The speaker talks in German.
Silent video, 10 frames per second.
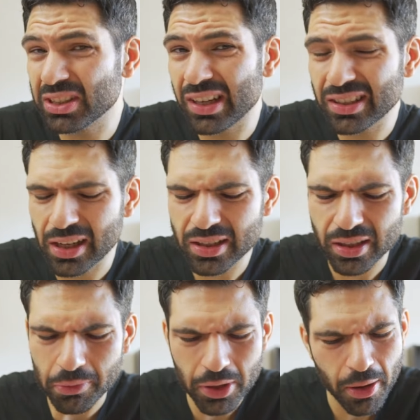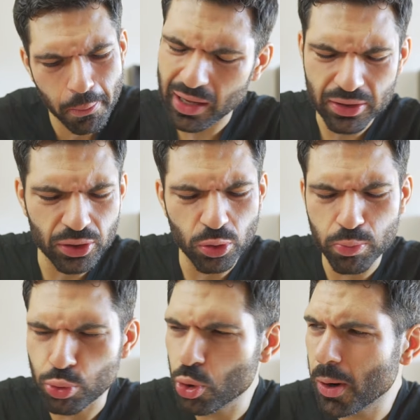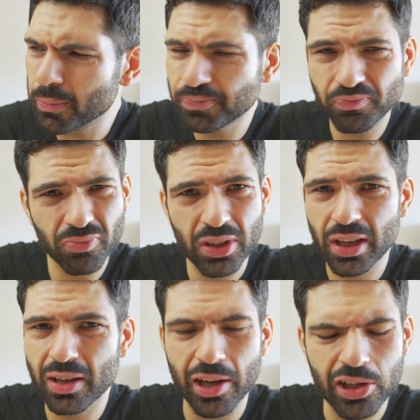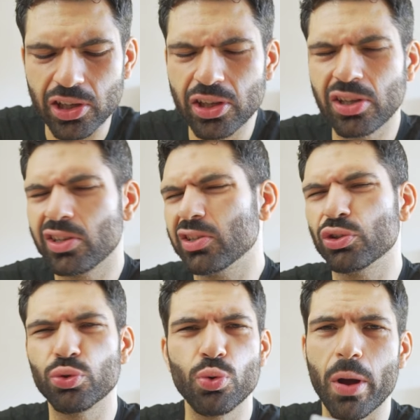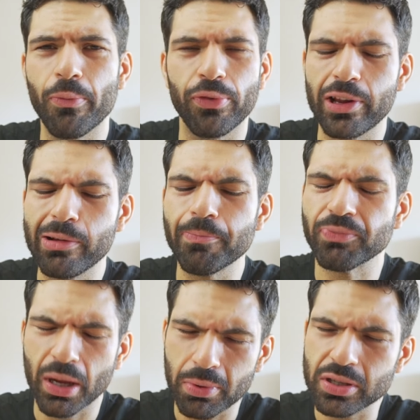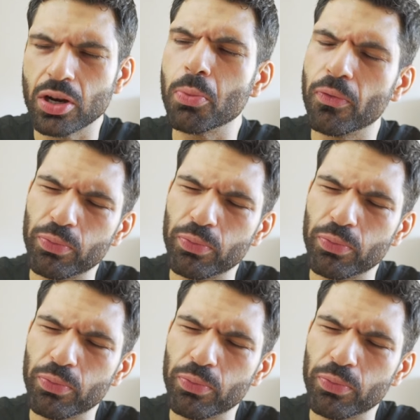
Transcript: Sehr salzig wieder, also so pur nicht, kann ich nicht so empfehlen, aber ich glaube auf